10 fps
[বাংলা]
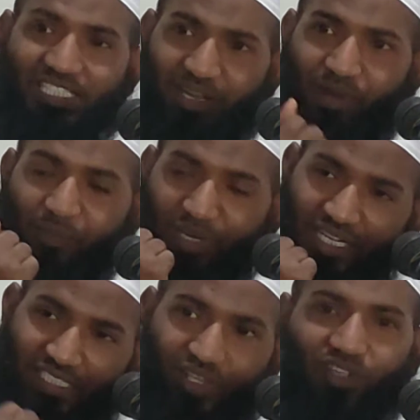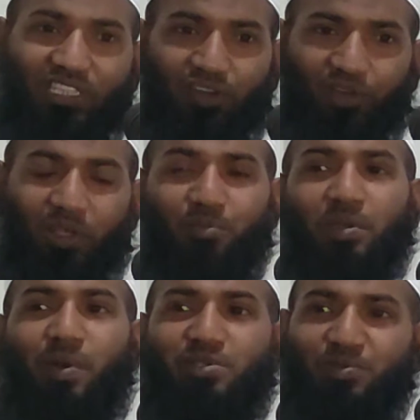নিজের বাপের নিজে হত্যা করে
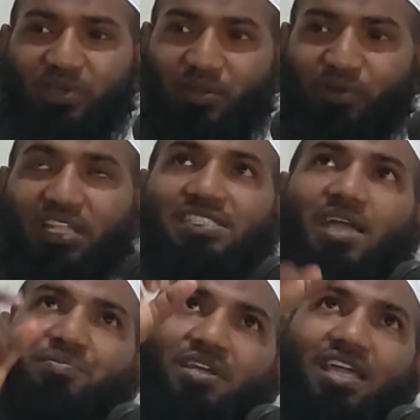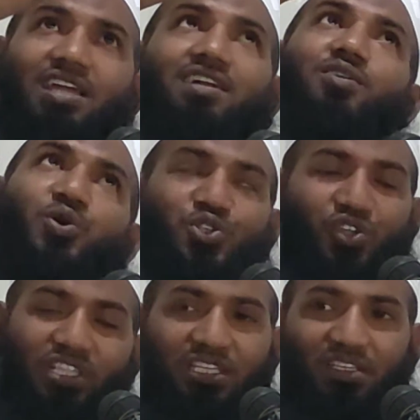ইমাম সাহেবকে বলে যে আপনি
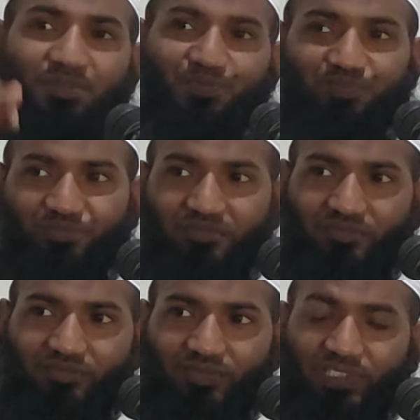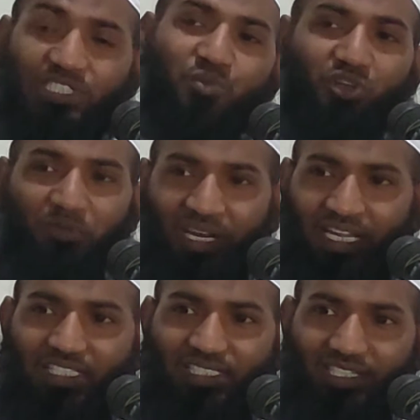ঘোষণা দেন যে মুখে
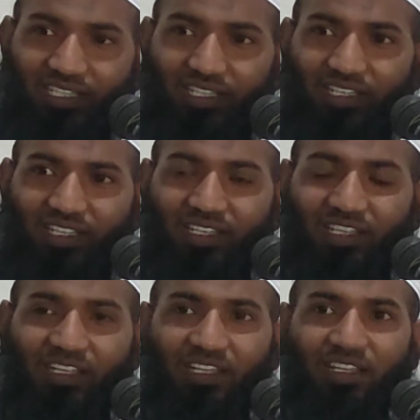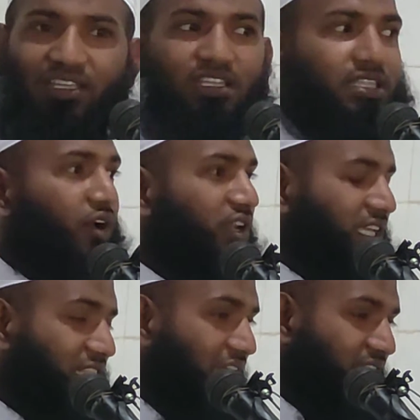মারা গেছে তাহলে
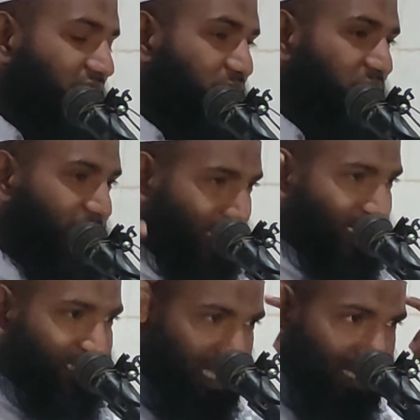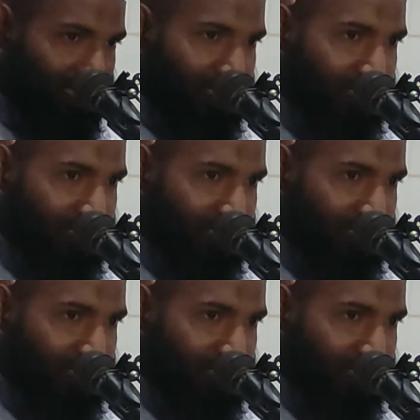কি তার বিবেক আছে